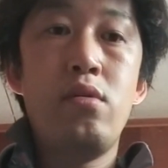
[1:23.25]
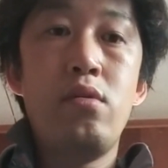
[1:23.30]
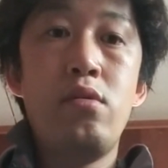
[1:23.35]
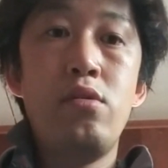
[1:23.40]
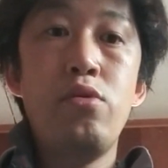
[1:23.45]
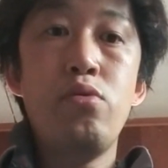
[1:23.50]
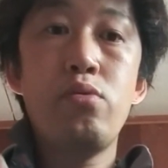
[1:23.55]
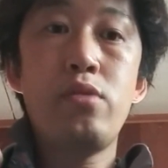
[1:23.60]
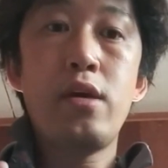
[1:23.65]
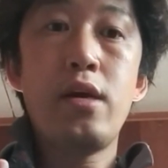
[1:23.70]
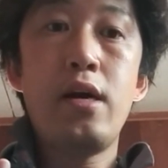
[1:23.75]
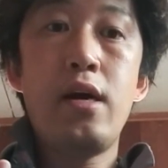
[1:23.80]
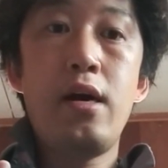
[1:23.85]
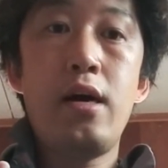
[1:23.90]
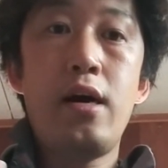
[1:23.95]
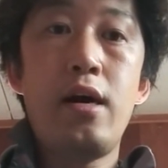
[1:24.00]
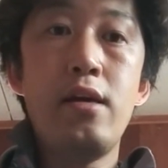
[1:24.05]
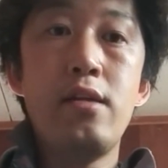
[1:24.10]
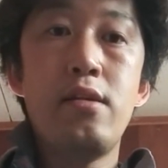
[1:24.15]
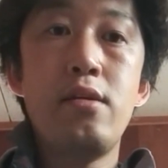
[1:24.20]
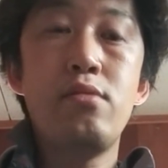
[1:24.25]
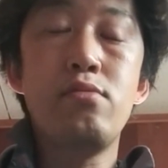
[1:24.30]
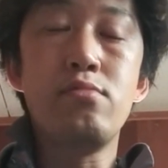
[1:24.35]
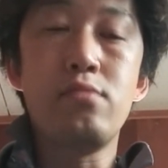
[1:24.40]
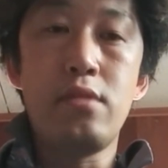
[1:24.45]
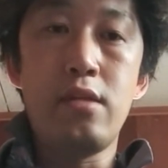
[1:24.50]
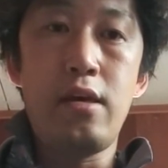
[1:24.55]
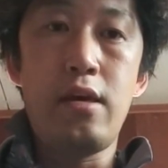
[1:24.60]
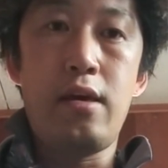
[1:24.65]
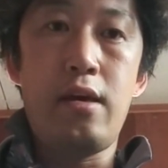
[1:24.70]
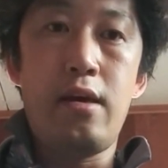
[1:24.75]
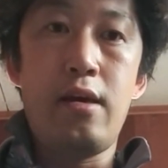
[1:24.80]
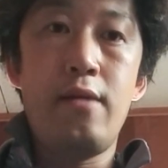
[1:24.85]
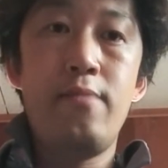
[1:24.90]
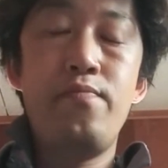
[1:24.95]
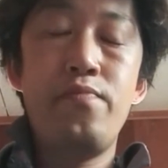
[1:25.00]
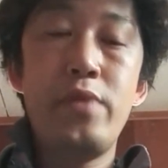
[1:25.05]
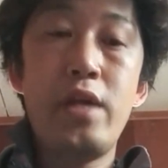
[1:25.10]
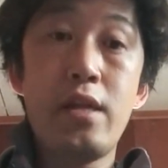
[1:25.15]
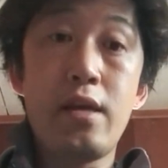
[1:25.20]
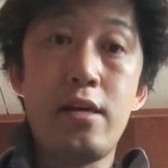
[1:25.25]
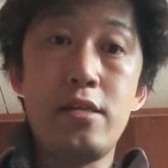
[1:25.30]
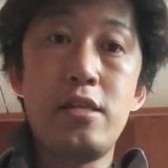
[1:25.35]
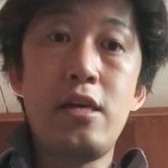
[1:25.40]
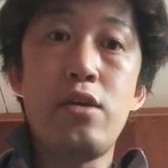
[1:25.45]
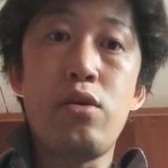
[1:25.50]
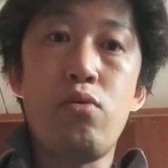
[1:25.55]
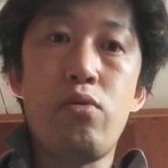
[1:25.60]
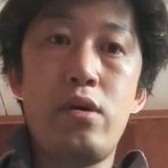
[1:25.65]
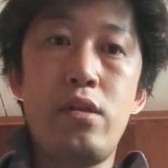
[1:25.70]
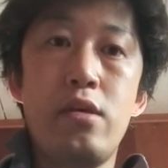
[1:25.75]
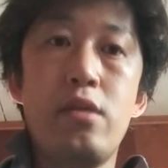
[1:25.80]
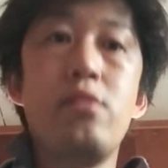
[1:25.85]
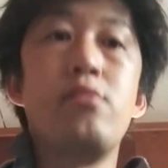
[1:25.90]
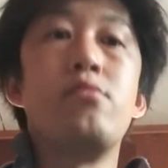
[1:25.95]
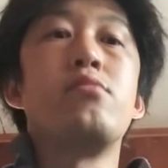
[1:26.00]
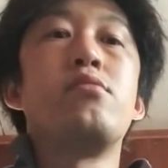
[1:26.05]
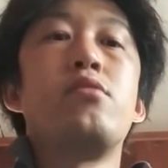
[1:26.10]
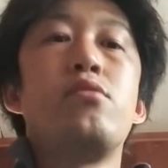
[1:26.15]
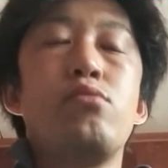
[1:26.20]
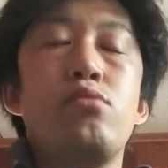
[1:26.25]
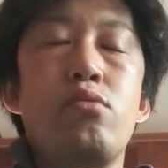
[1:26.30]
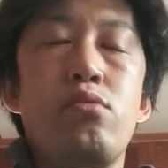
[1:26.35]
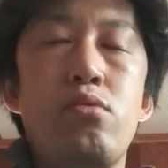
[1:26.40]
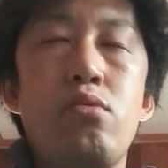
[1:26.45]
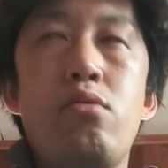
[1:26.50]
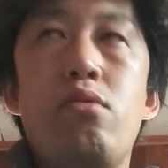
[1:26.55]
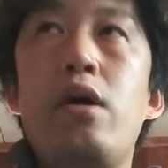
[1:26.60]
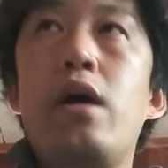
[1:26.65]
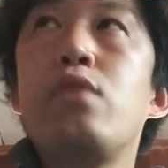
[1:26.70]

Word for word: 両手が空いてるんで、なんか作業ができるっていうのと、